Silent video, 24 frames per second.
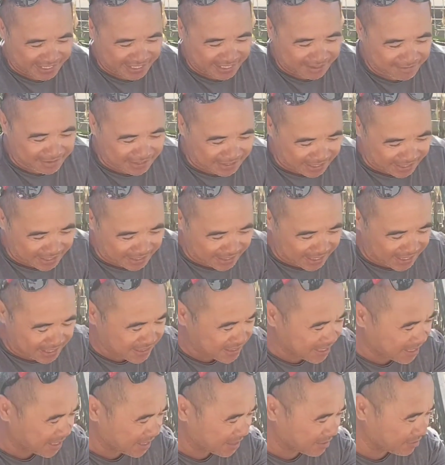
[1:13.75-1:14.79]
Namatay
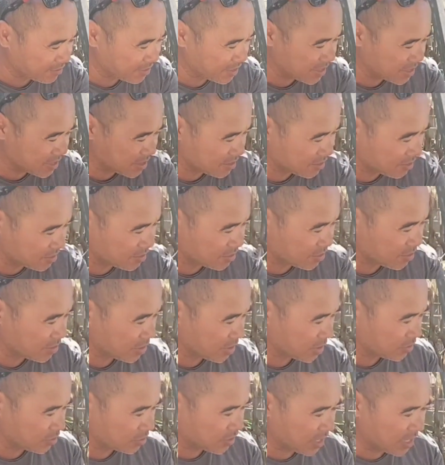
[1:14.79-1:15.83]
na si Hercules.
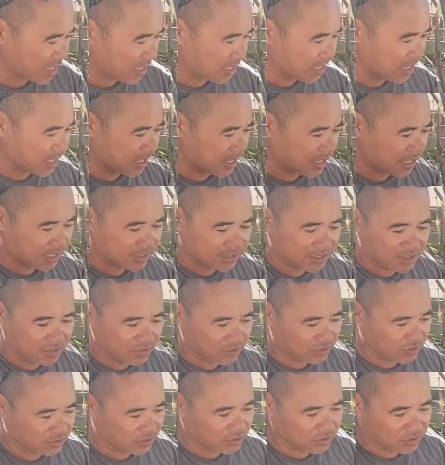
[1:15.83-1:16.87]
So, ito tinanggal na natin
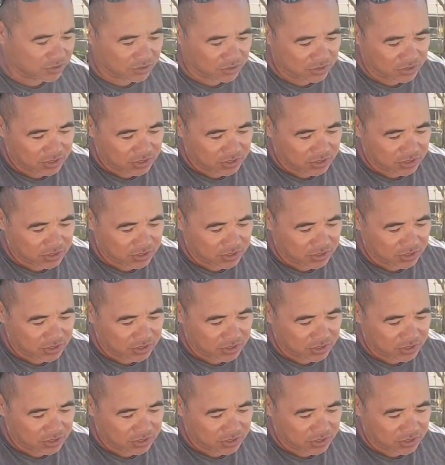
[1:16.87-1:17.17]
to.